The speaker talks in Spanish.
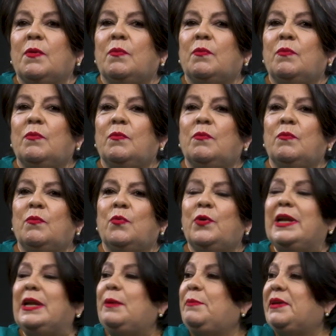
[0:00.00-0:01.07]

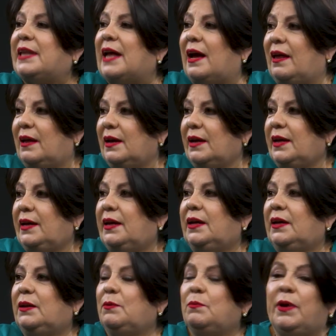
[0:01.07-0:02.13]
muy limitada
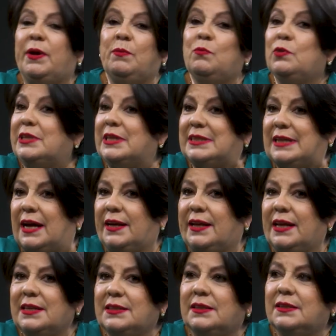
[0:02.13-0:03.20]
en, en, muchas
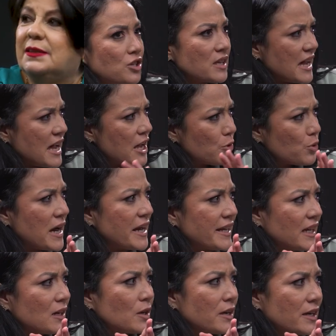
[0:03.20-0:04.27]
áreas. Y considerada rural
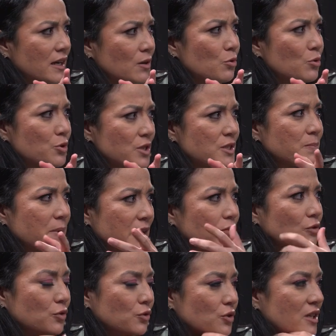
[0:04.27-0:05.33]
en, algunos
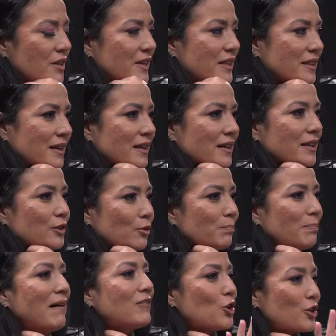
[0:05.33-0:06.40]
aspectos, y doña y don
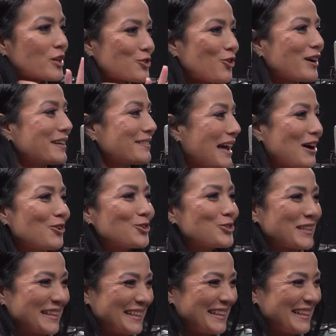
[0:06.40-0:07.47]
Pablo, que son cartagos.
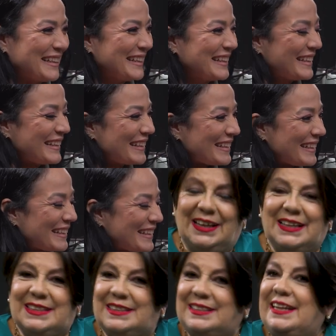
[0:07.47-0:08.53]
Exacto.
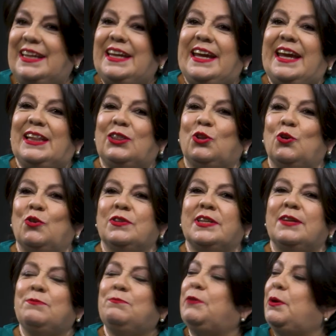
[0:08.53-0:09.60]
Sí,
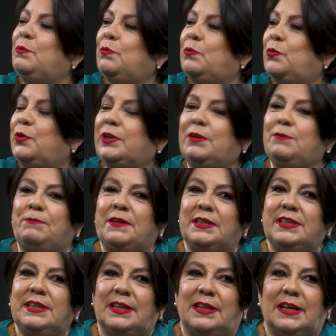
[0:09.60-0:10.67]
entonces fue muy
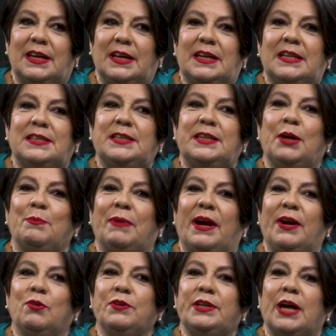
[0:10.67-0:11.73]
difícil. Sin
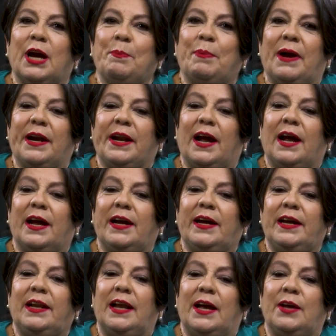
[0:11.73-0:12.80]
embargo, ya para
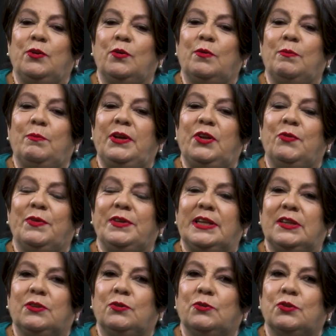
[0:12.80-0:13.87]
el año
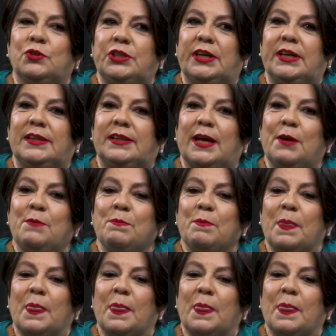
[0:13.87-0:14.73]
1980